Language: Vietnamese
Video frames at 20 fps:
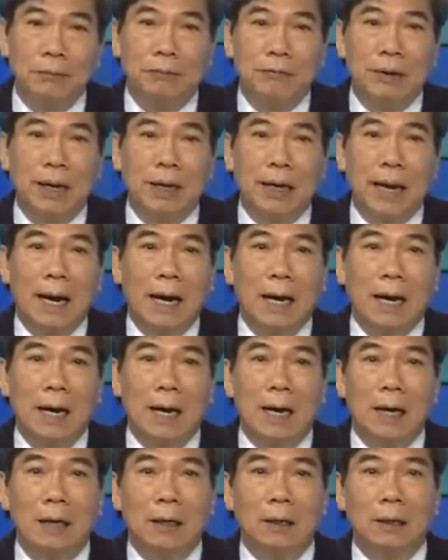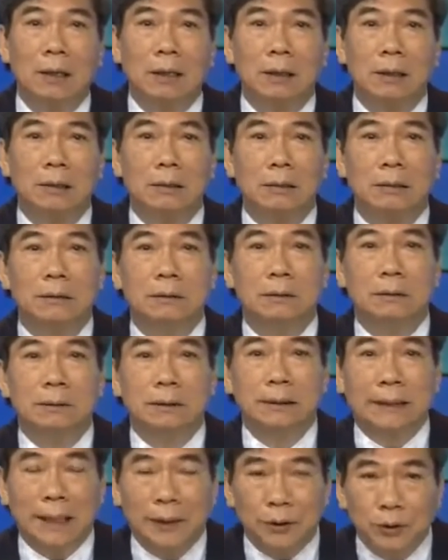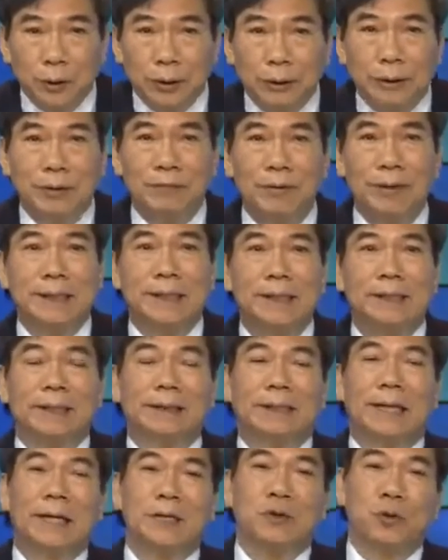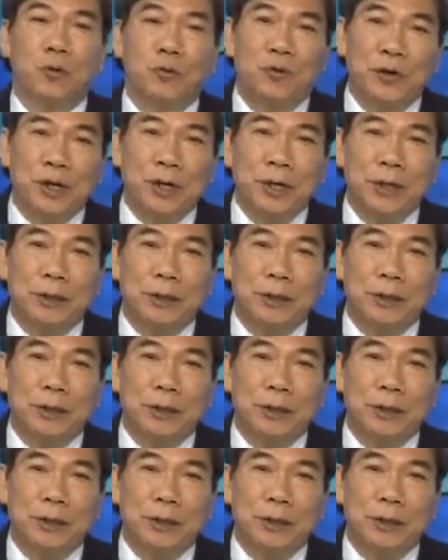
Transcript: và đã sản xuất cái vaccine dịch tả lợn châu Phi.